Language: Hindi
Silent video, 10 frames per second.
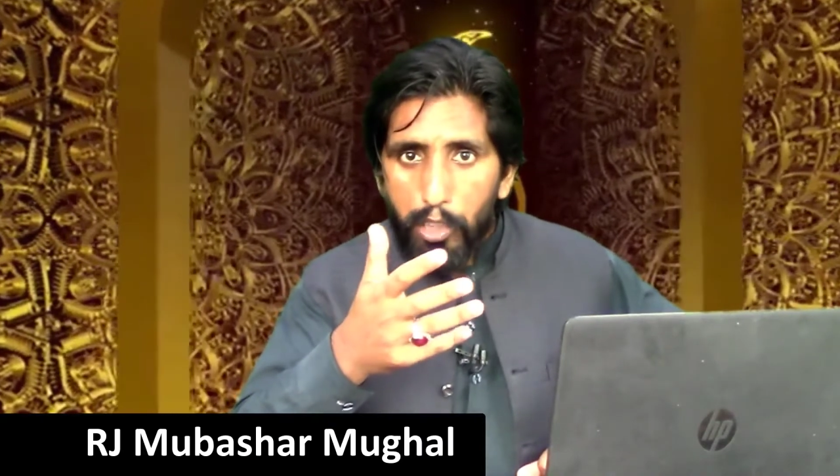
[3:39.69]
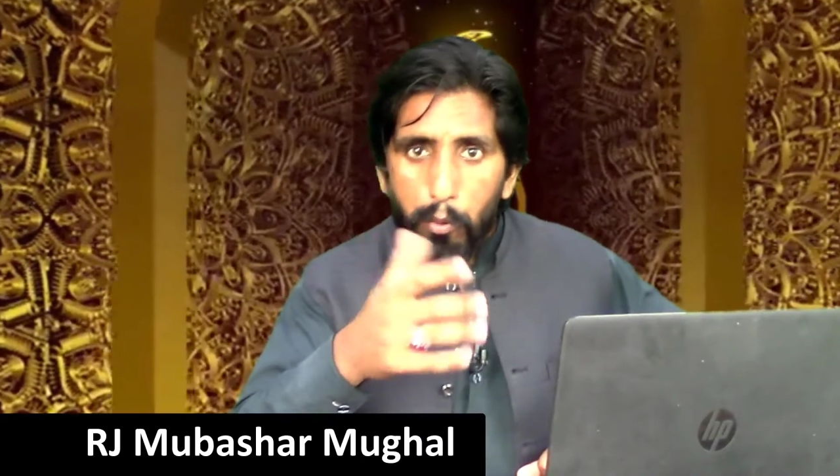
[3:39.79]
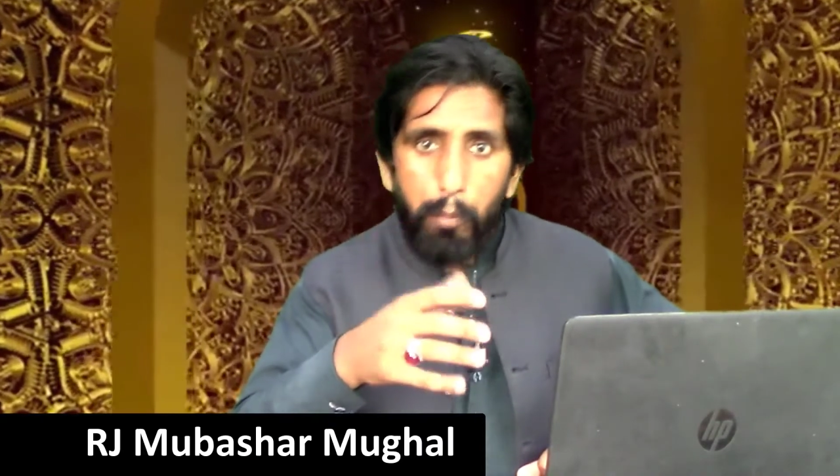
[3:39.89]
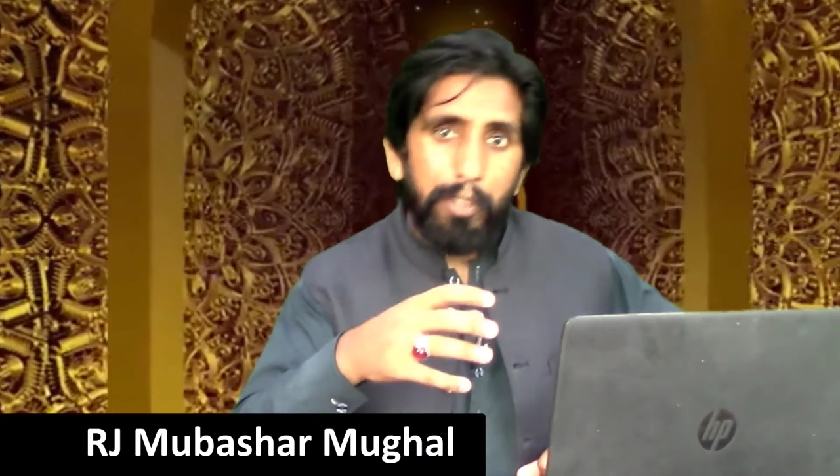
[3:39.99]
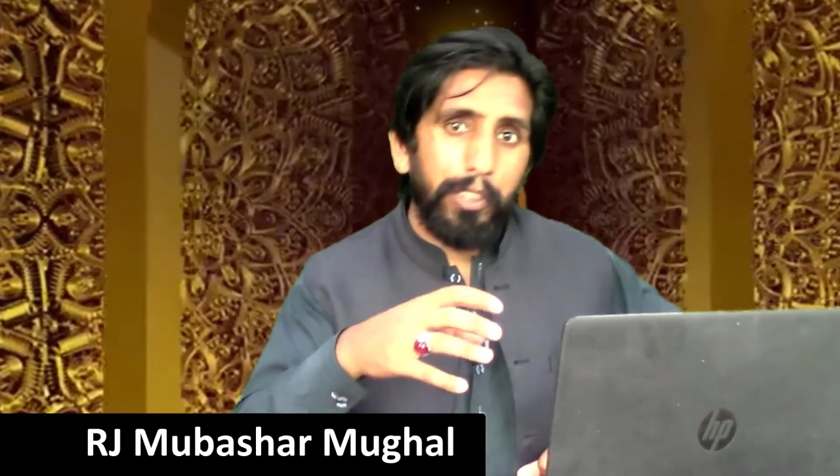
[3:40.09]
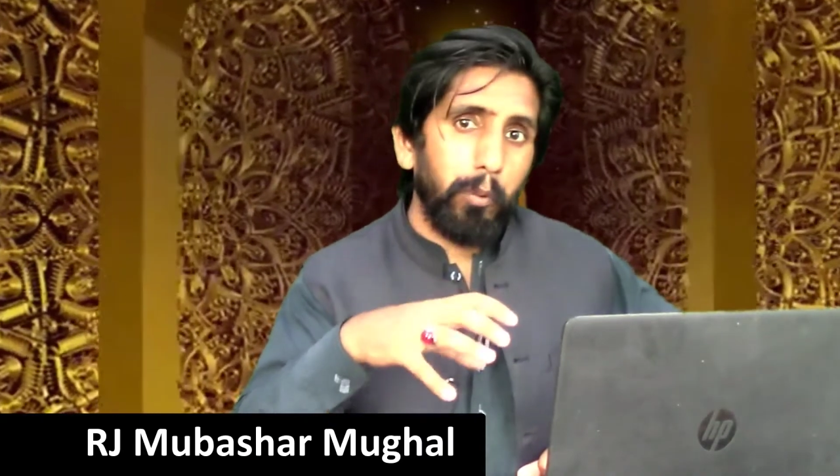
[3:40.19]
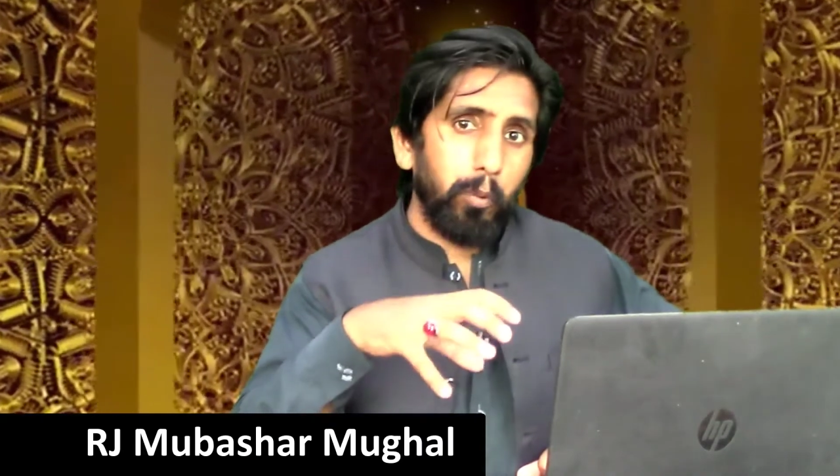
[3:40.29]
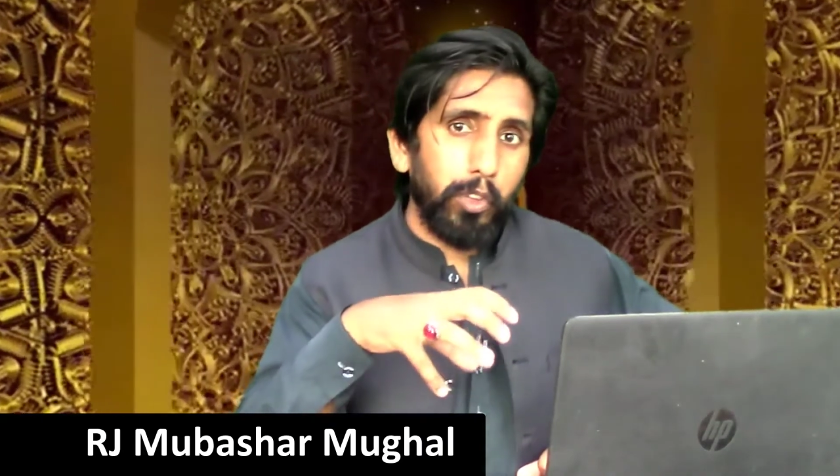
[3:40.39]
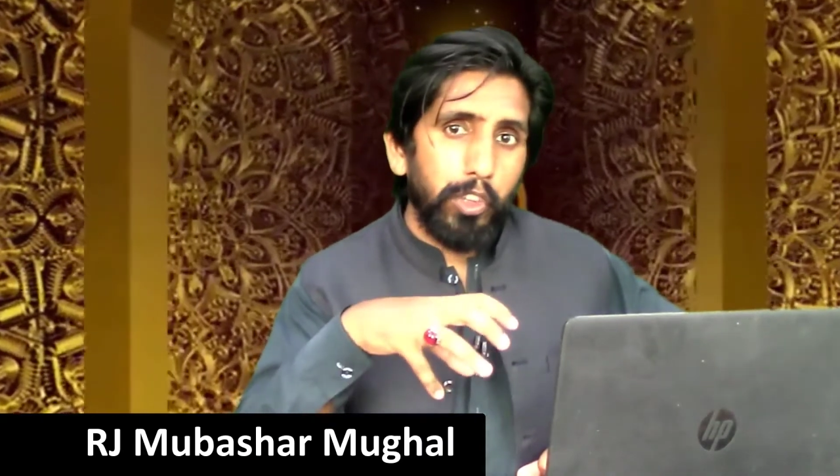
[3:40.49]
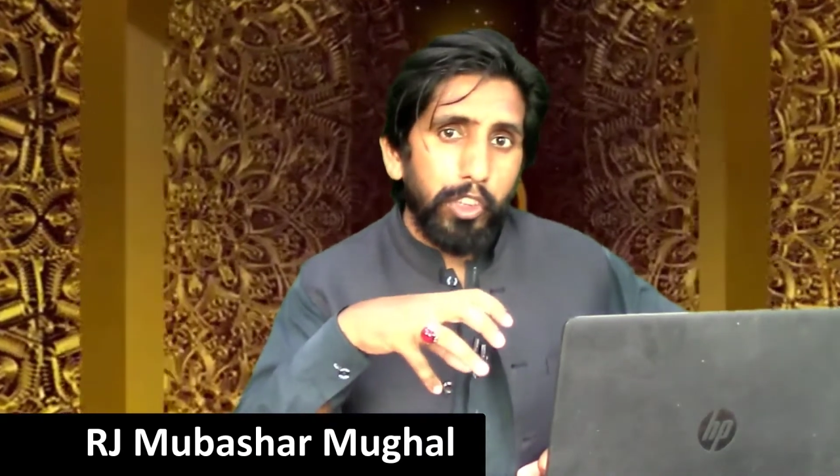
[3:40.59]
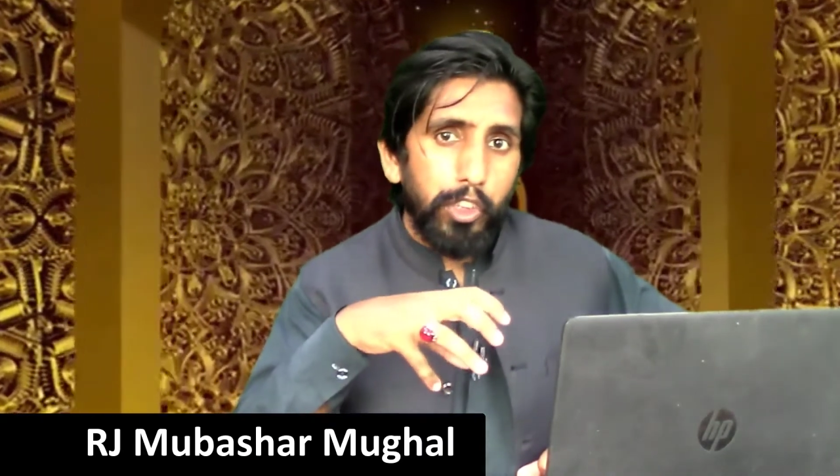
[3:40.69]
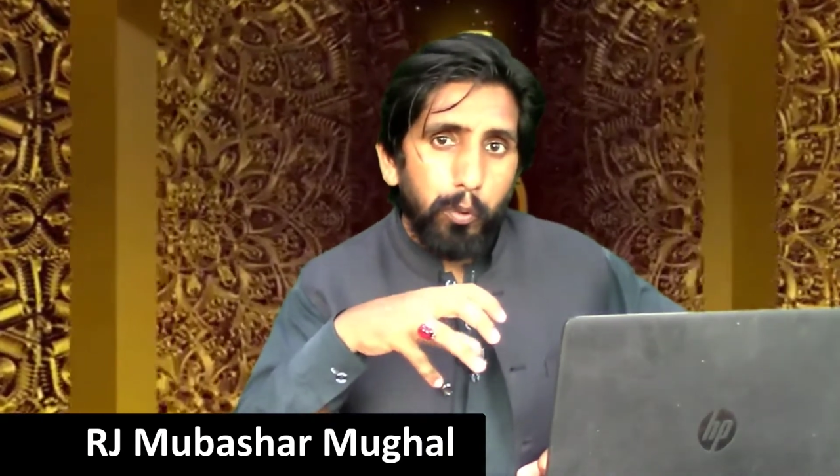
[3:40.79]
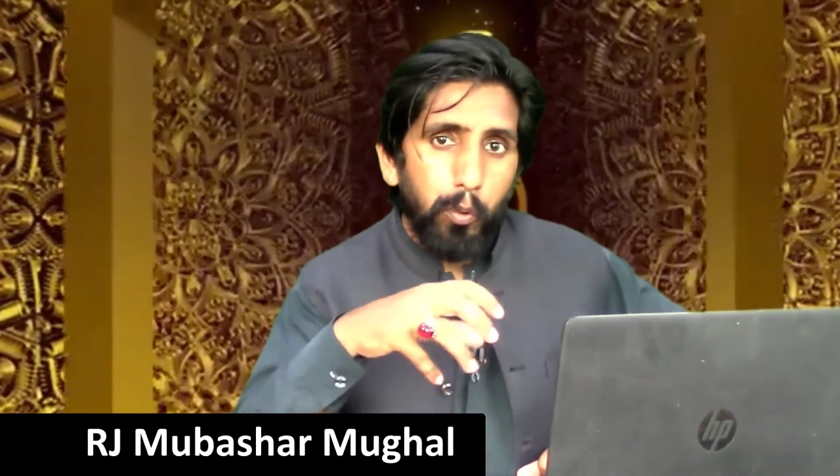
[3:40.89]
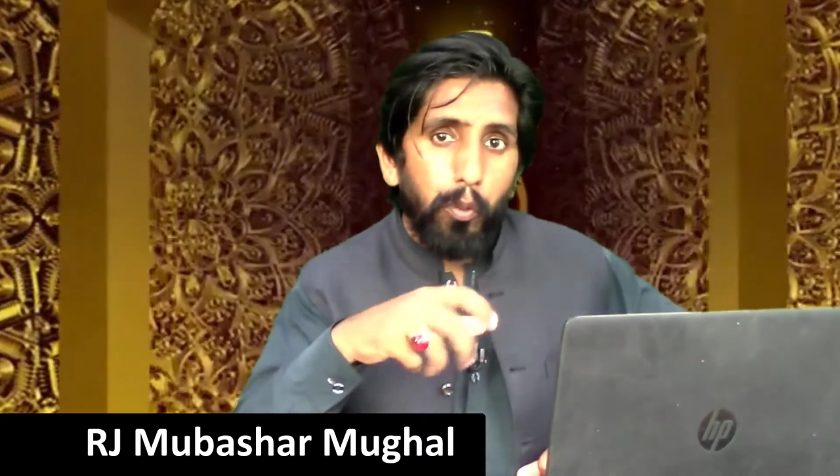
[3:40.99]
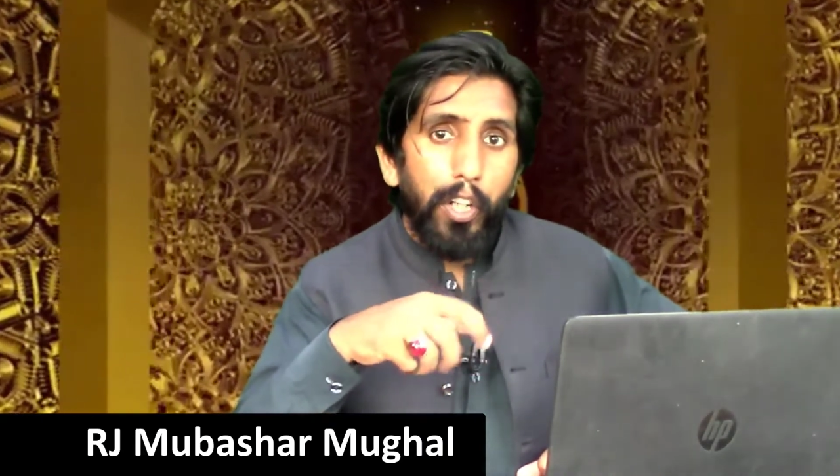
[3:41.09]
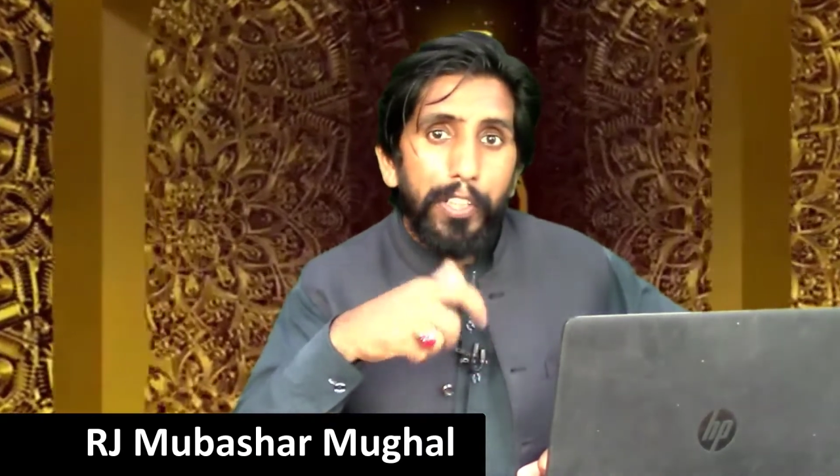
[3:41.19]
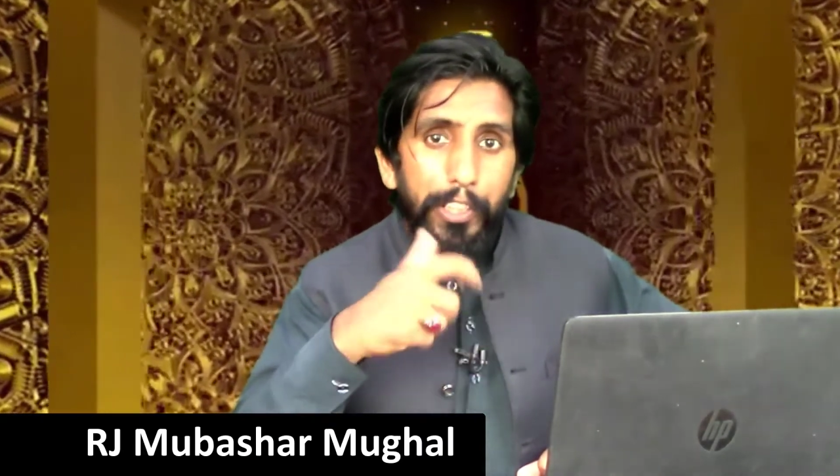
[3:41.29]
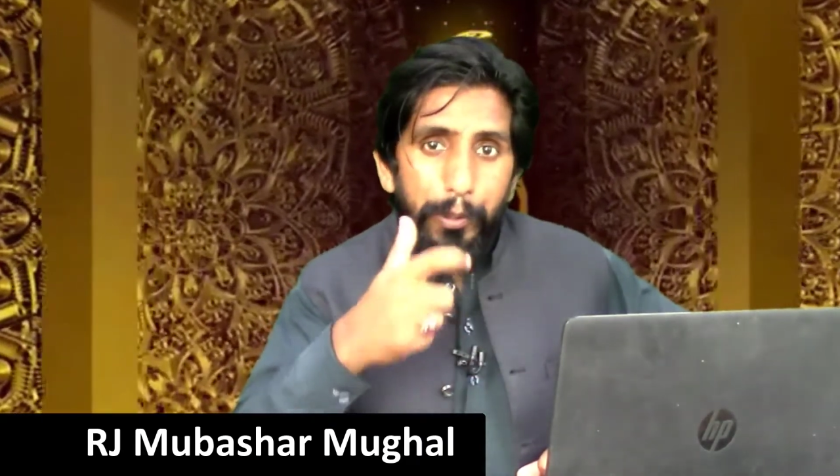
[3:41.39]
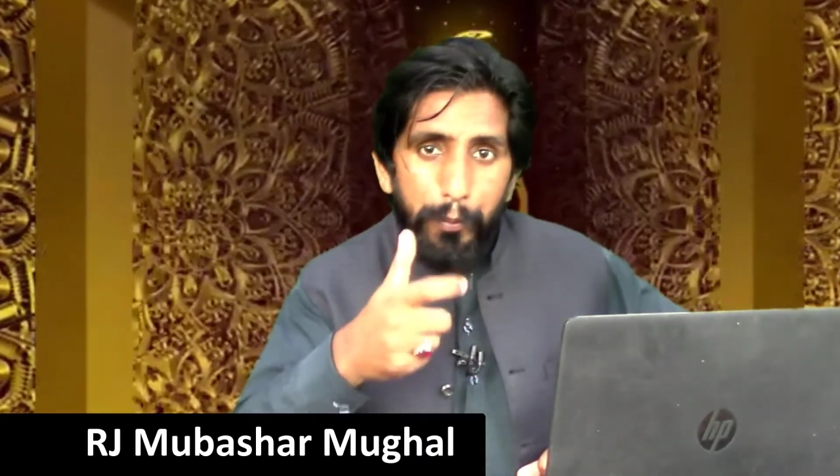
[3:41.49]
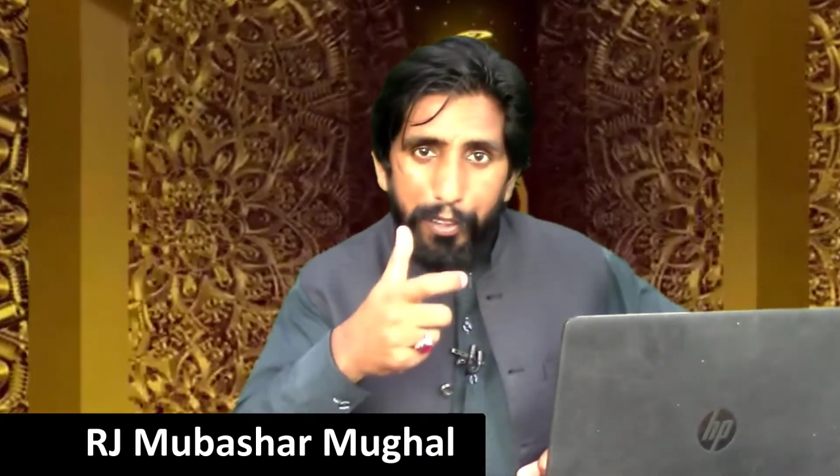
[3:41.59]
वो बल्कि उसी चीज़ को
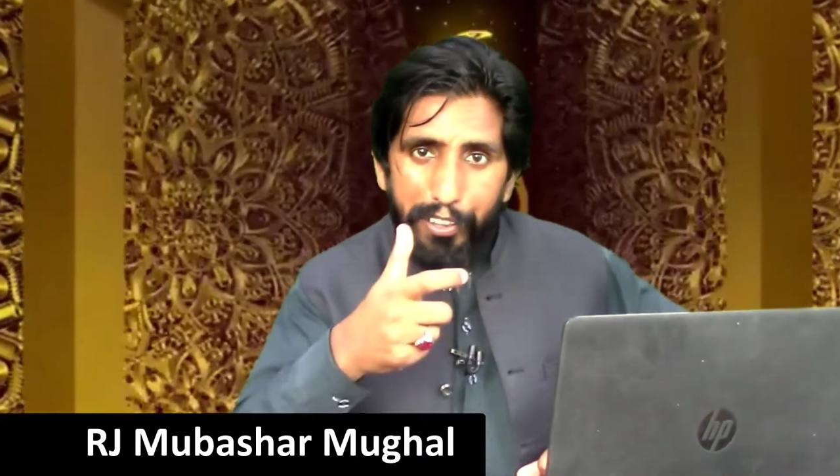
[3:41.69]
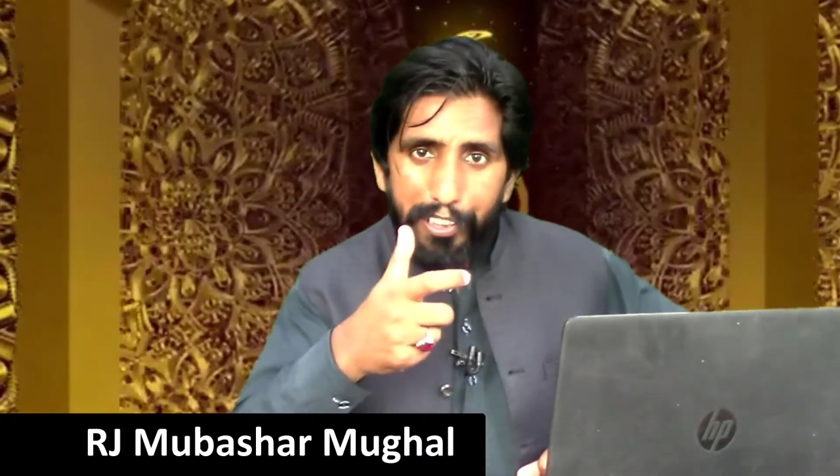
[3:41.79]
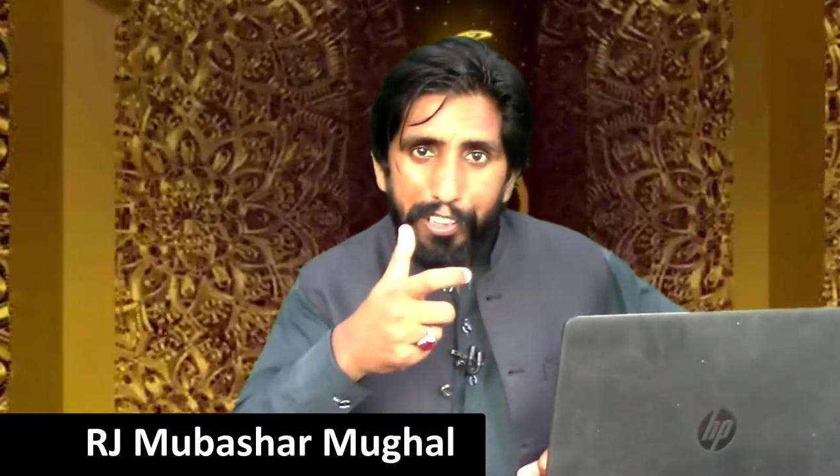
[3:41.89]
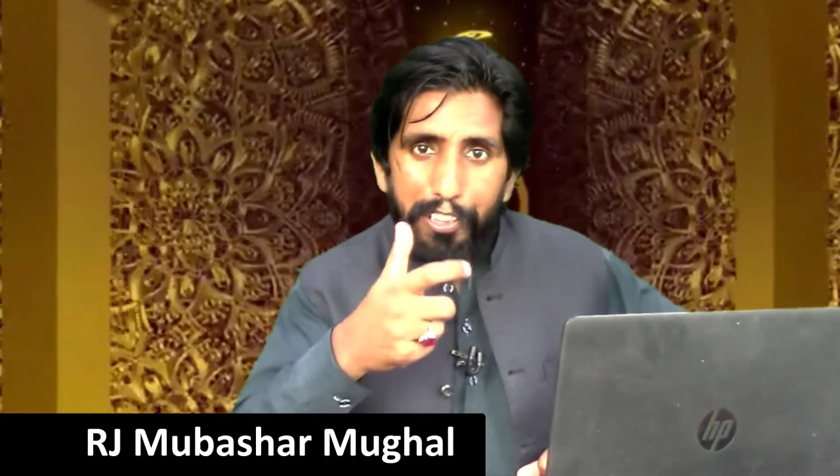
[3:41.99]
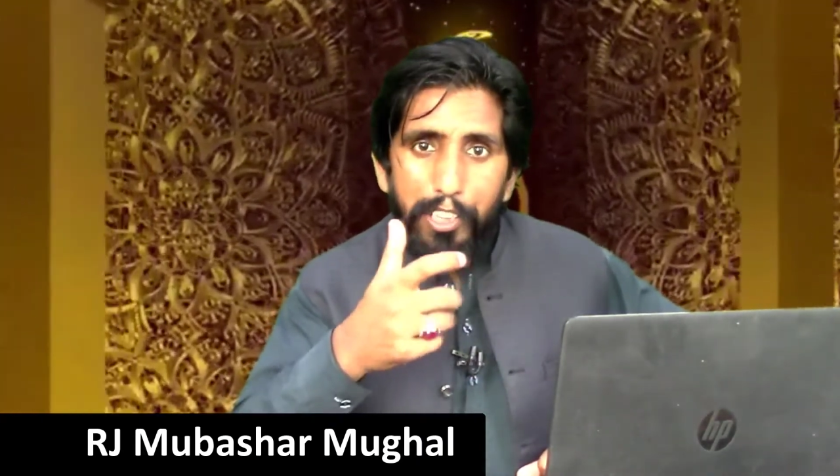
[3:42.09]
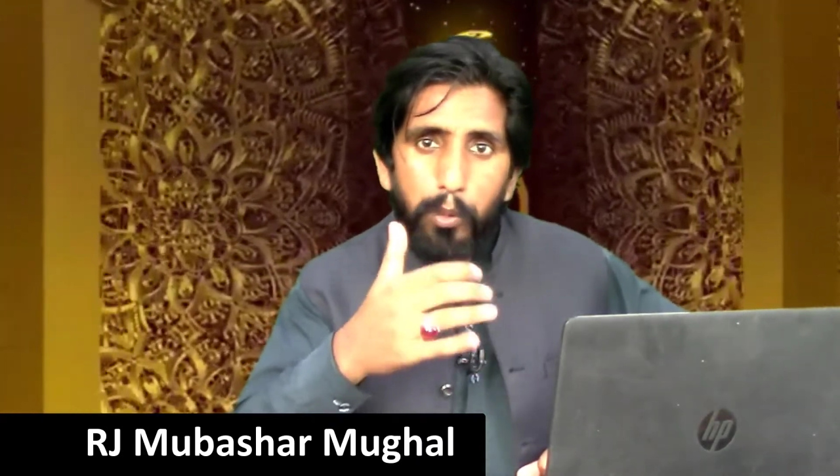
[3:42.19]
कंटिन्यू रखेगा